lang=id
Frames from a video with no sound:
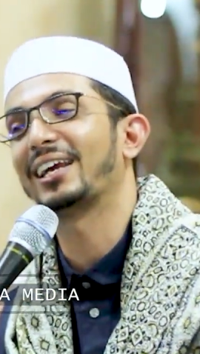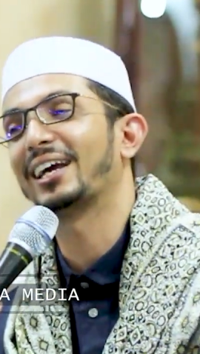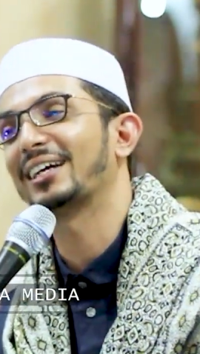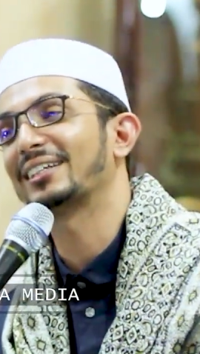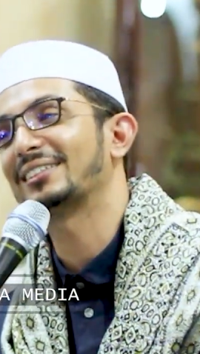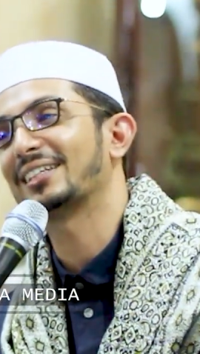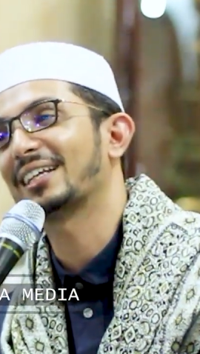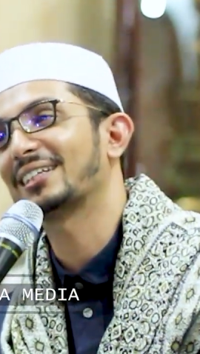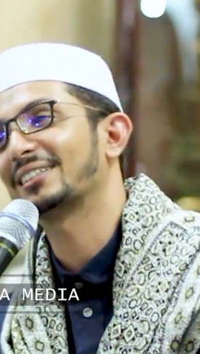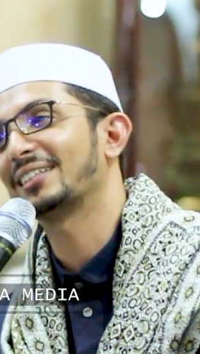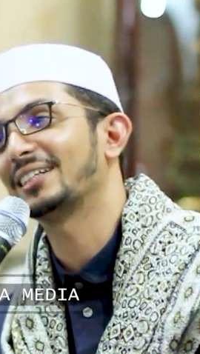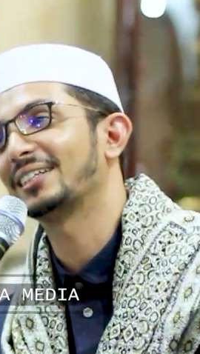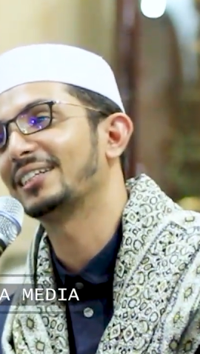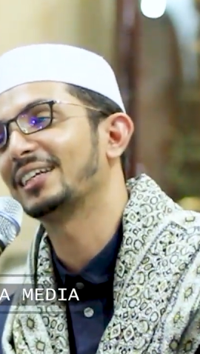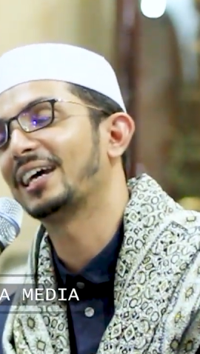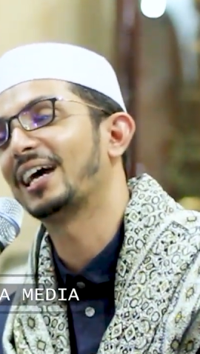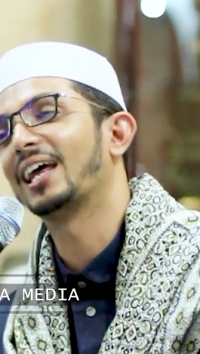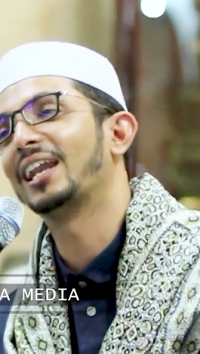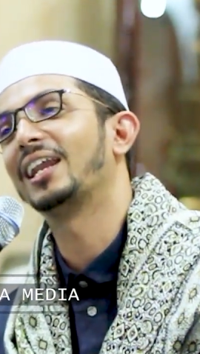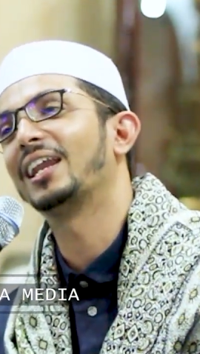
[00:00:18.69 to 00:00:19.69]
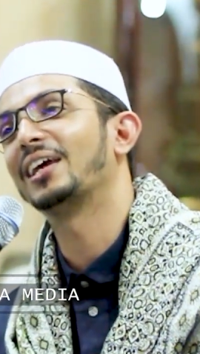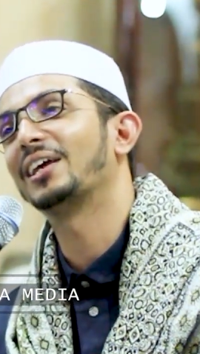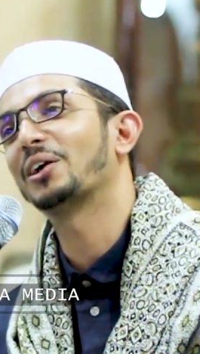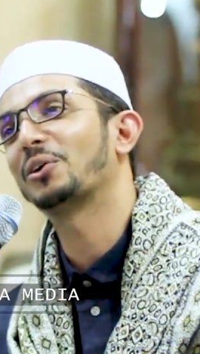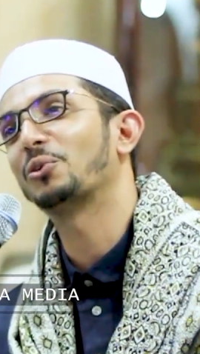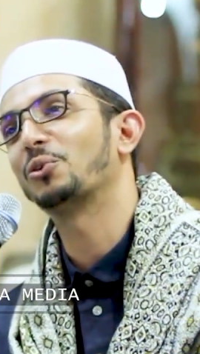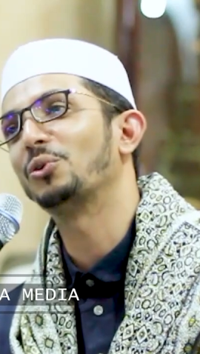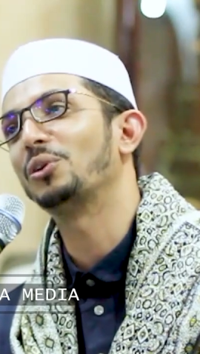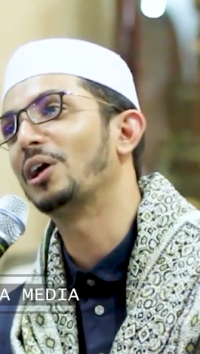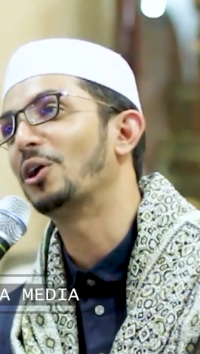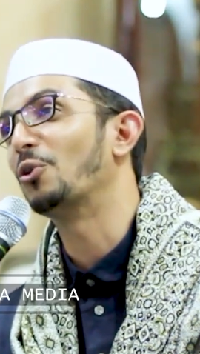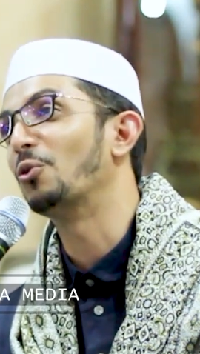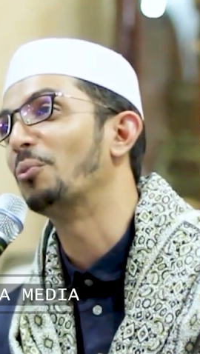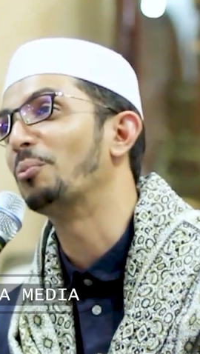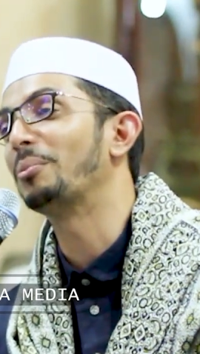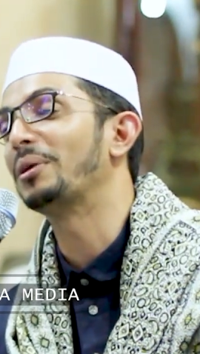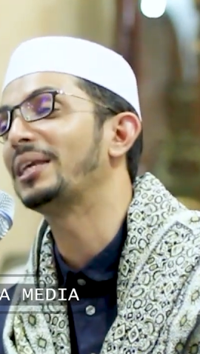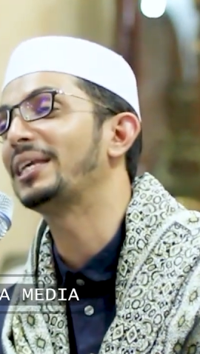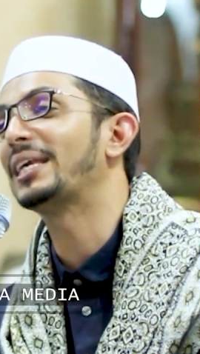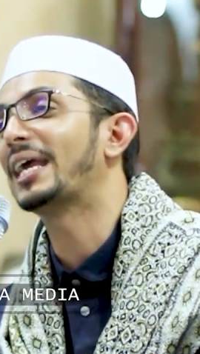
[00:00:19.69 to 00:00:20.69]
yang kecil-kecil aja. Allah yakuna
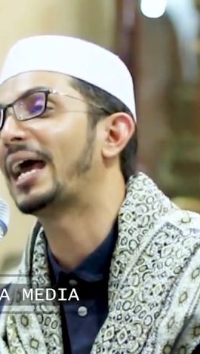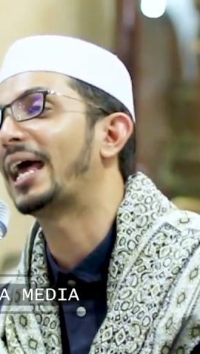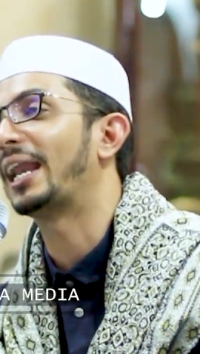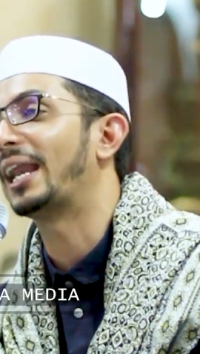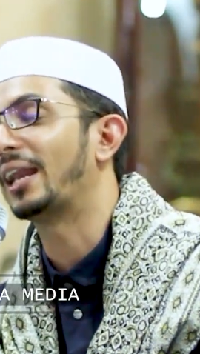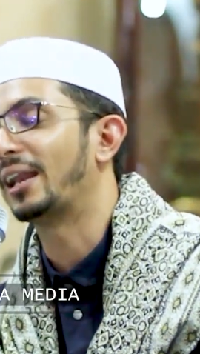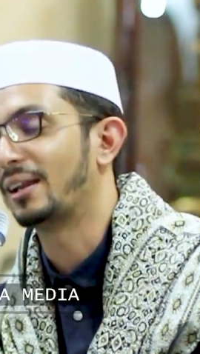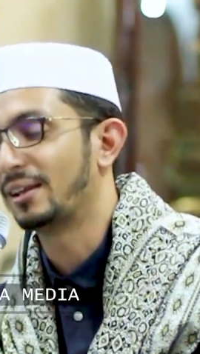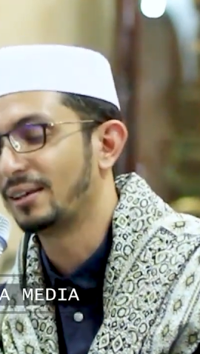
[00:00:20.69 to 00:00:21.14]
ummiyan.